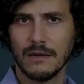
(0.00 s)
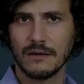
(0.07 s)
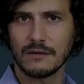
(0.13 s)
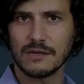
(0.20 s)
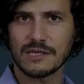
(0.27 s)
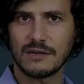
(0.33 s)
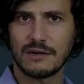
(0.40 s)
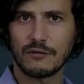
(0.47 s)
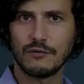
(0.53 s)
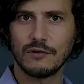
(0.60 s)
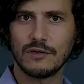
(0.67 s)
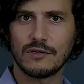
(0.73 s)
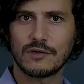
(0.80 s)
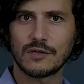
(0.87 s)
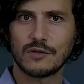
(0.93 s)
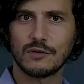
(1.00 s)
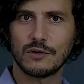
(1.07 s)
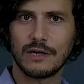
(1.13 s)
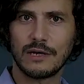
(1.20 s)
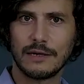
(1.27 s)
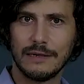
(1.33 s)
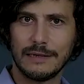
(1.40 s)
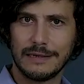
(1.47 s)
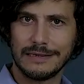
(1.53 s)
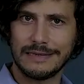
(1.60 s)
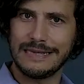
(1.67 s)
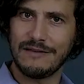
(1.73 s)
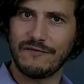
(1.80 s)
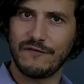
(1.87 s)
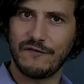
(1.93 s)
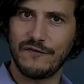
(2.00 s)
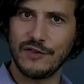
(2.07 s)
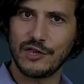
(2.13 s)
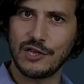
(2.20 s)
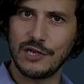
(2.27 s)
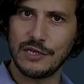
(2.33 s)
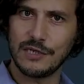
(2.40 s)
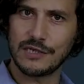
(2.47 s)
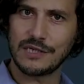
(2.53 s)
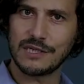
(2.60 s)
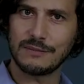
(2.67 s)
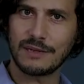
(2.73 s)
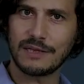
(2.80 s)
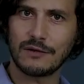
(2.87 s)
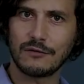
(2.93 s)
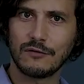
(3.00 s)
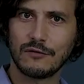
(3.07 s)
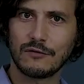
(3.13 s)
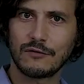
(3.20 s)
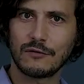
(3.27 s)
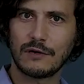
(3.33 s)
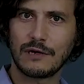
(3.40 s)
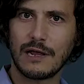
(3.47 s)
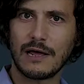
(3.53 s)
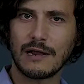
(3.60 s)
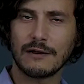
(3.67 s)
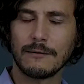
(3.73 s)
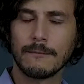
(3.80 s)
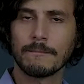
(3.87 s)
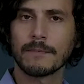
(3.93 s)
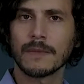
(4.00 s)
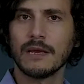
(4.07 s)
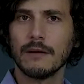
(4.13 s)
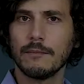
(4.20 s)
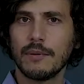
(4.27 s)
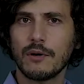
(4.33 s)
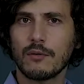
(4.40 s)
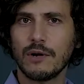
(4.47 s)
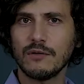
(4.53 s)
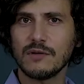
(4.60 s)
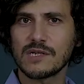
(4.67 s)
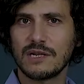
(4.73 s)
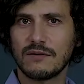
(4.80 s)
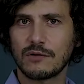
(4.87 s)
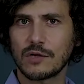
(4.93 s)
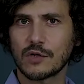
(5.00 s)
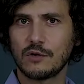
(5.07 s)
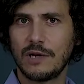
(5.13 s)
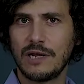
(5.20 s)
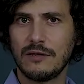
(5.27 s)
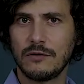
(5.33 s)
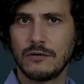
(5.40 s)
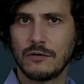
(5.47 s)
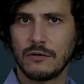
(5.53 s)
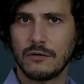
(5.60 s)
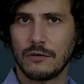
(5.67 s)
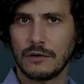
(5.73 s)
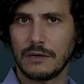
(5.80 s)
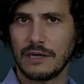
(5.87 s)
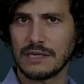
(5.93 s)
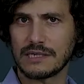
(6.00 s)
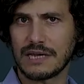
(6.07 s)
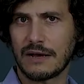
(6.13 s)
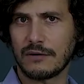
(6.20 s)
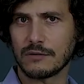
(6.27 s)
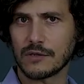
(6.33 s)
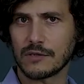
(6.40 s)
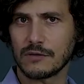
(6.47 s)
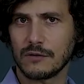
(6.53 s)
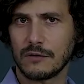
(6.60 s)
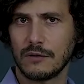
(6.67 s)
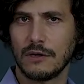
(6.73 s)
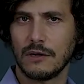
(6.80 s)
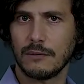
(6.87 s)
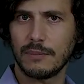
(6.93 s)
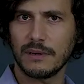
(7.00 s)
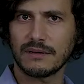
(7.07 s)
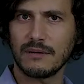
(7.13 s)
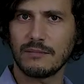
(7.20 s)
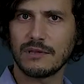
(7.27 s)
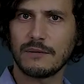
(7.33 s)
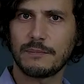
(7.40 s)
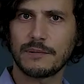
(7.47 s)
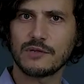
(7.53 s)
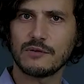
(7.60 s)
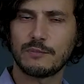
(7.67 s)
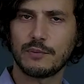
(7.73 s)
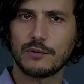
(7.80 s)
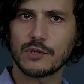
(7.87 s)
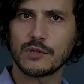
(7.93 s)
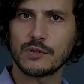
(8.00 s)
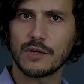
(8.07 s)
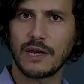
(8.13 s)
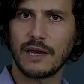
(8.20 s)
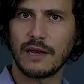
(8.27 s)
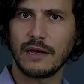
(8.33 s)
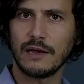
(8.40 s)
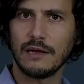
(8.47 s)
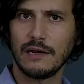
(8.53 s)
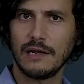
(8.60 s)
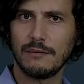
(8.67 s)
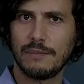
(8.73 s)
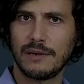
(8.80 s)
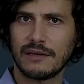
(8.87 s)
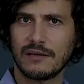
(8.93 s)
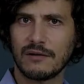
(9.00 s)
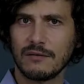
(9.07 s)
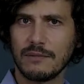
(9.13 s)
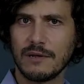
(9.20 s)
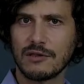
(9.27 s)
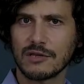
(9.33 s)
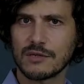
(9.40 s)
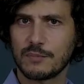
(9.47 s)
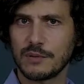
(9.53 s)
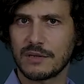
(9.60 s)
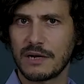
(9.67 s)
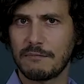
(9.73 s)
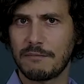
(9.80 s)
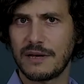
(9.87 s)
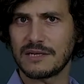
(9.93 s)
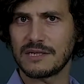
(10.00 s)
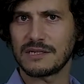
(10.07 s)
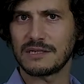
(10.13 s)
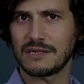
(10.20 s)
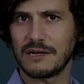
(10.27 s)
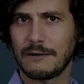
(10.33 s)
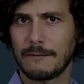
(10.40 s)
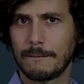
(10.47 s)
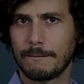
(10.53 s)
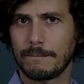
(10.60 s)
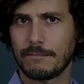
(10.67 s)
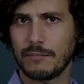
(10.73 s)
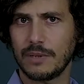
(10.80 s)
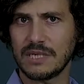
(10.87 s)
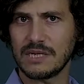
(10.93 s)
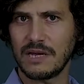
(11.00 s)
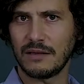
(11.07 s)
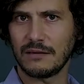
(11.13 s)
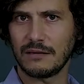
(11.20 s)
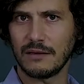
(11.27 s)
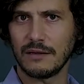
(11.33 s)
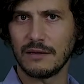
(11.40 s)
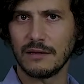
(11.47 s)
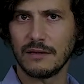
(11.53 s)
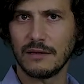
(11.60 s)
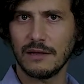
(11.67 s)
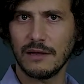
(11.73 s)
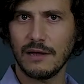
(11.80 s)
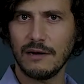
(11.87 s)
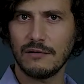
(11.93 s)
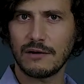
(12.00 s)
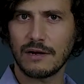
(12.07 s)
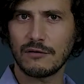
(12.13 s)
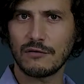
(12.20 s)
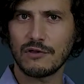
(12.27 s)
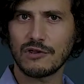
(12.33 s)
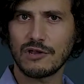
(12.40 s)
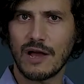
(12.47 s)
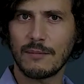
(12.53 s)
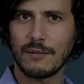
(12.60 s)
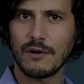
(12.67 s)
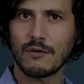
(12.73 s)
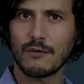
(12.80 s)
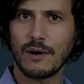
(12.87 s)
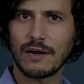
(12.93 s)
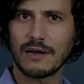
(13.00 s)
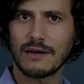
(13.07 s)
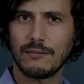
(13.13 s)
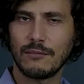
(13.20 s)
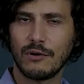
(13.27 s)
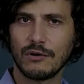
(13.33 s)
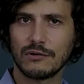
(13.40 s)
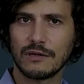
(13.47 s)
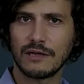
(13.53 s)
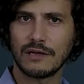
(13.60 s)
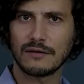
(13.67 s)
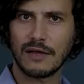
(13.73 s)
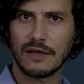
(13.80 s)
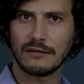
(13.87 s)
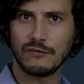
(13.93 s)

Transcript: Questa è una condizione difficilissima da controllare, però quando si lavora su legno esausto partiamo dal presupposto che il Brett aromices potrebbe essere presente e allora riusciamo in qualche modo a